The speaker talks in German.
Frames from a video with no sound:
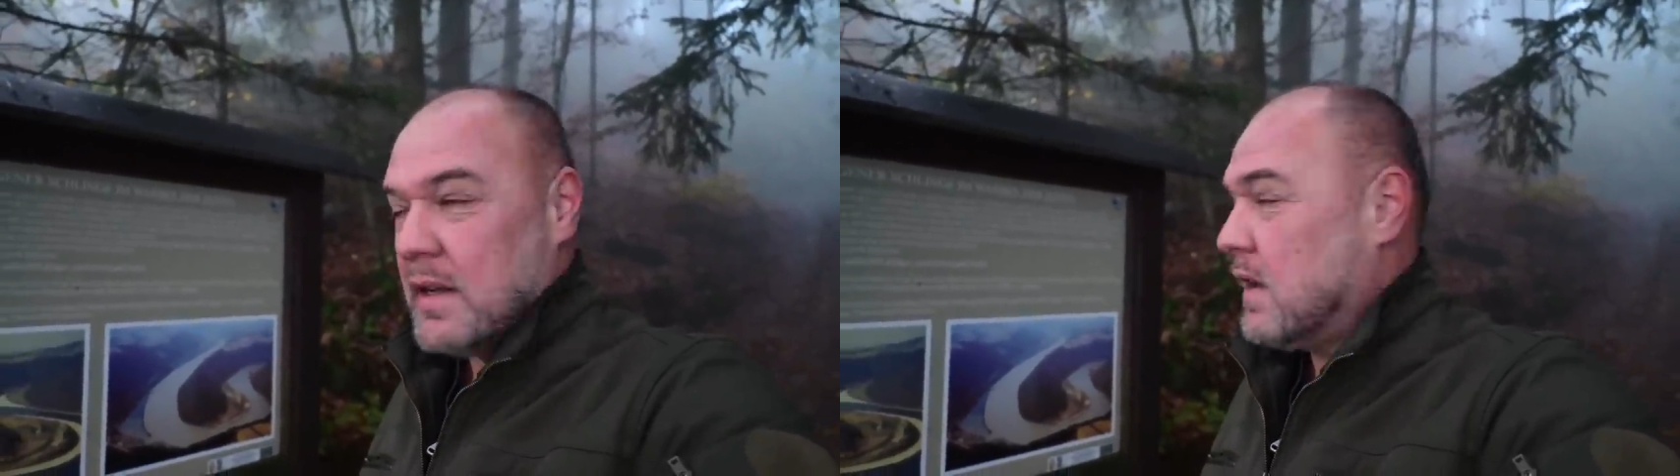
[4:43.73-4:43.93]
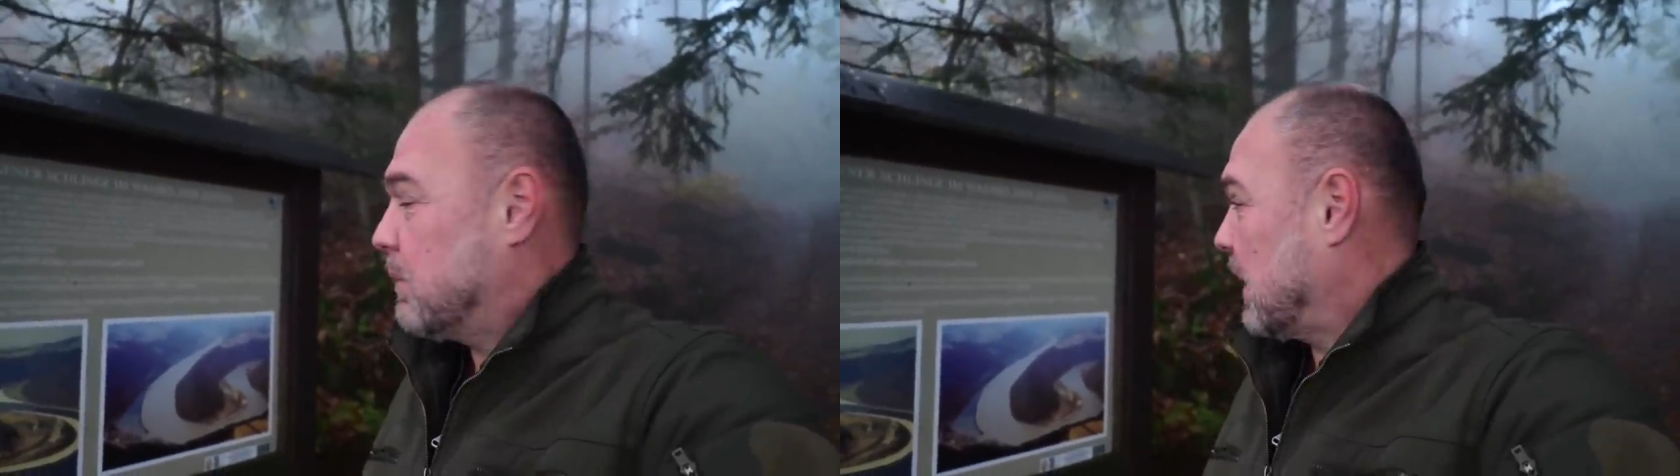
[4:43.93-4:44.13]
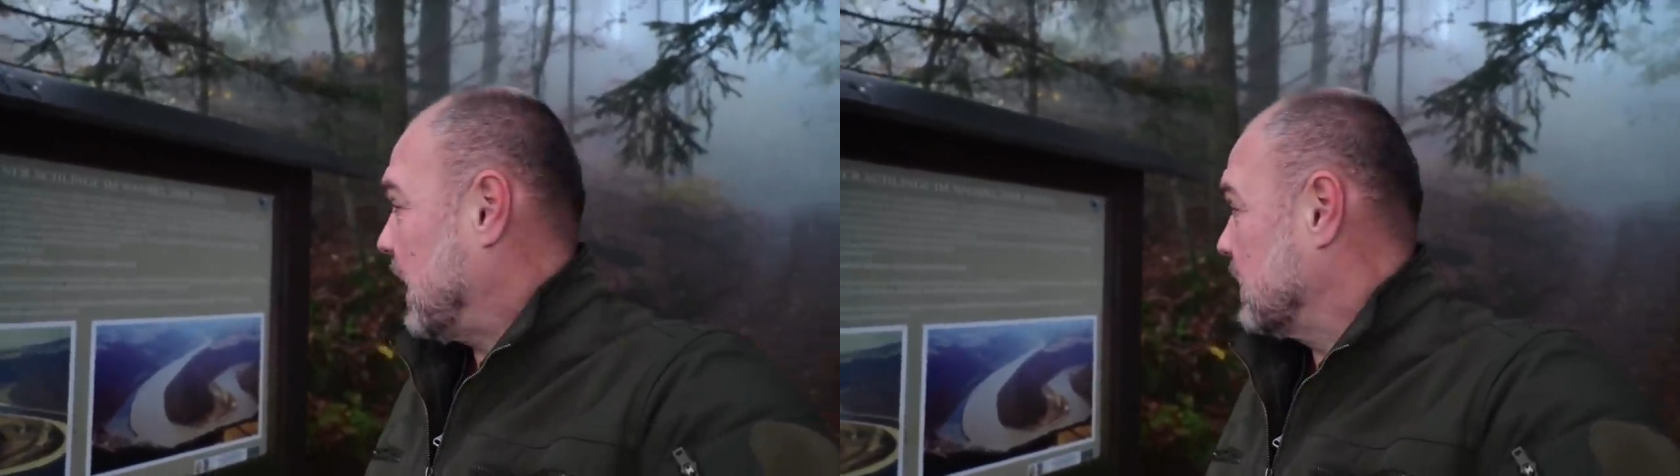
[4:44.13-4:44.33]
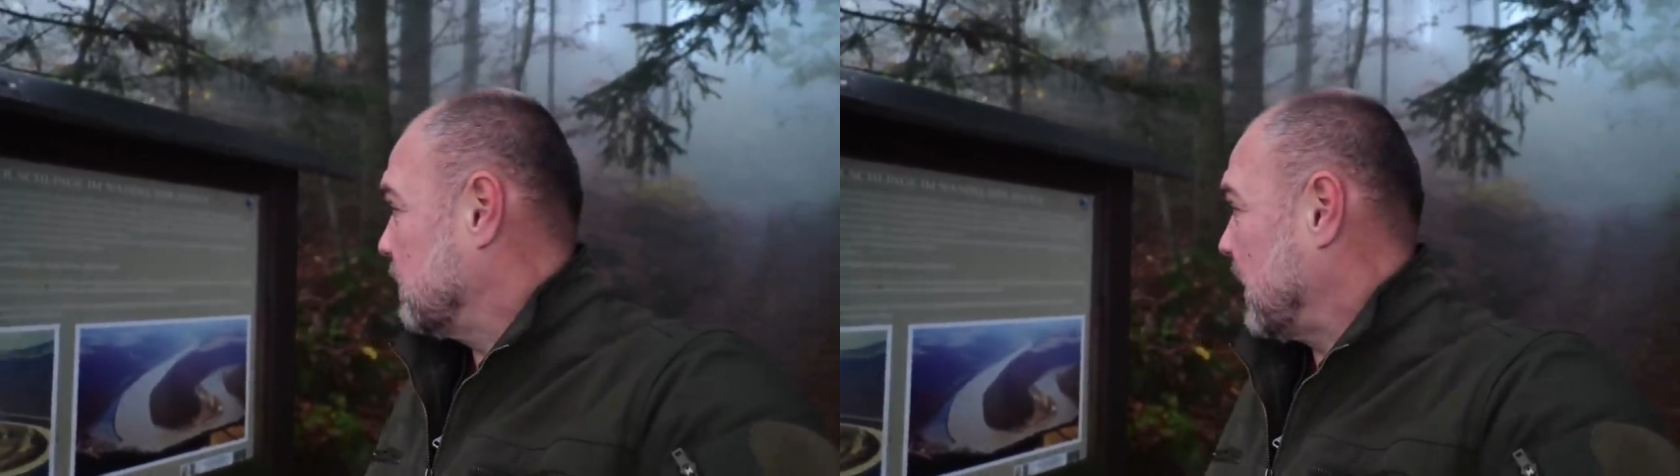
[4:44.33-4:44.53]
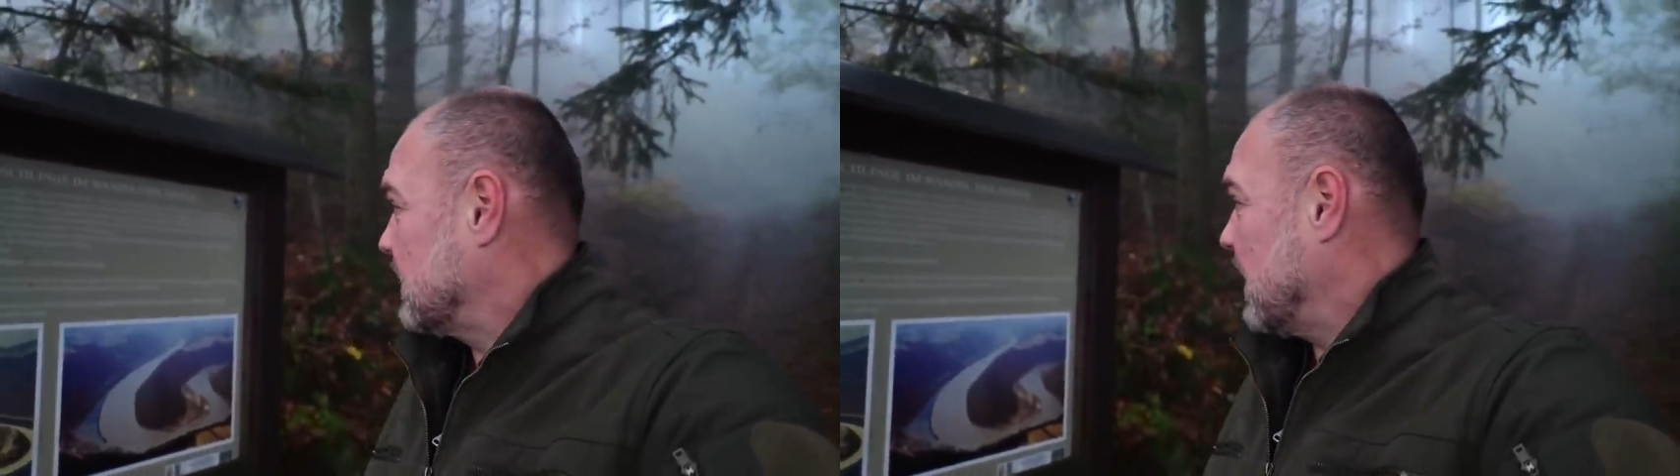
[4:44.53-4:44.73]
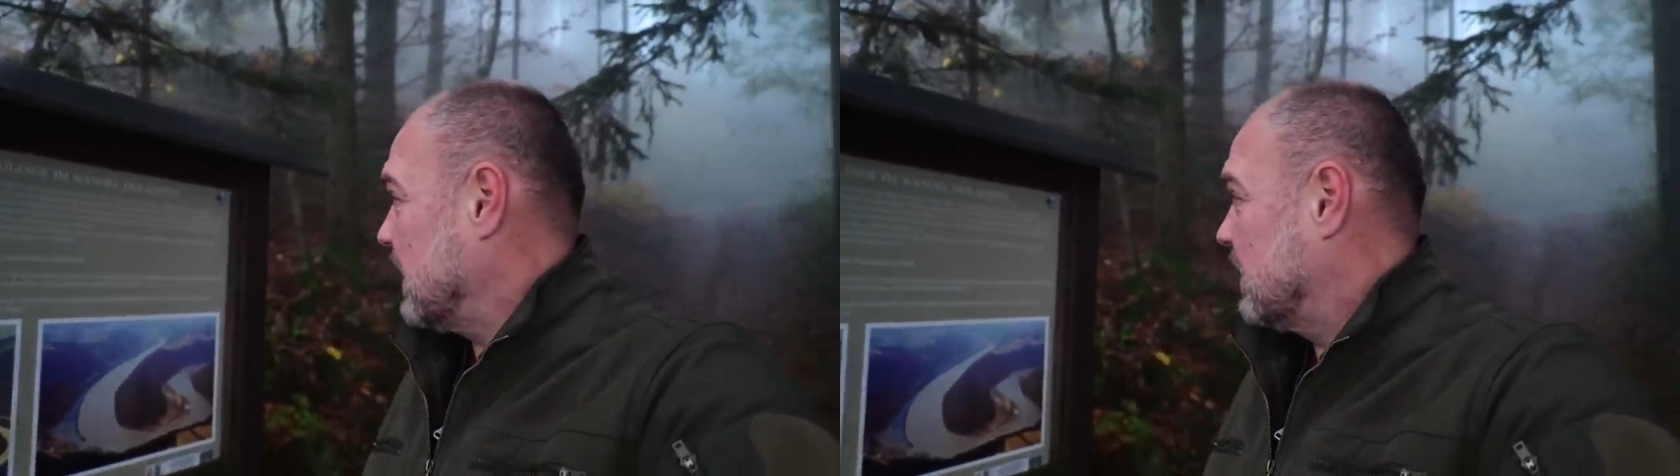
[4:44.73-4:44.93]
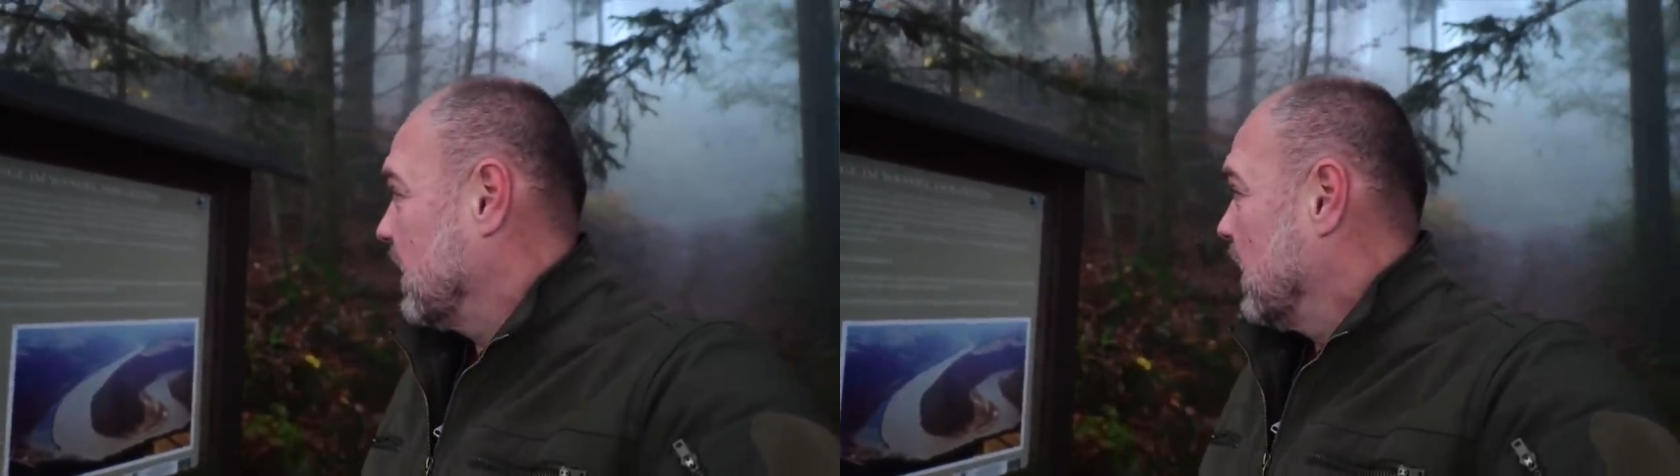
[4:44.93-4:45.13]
hier bereits präsent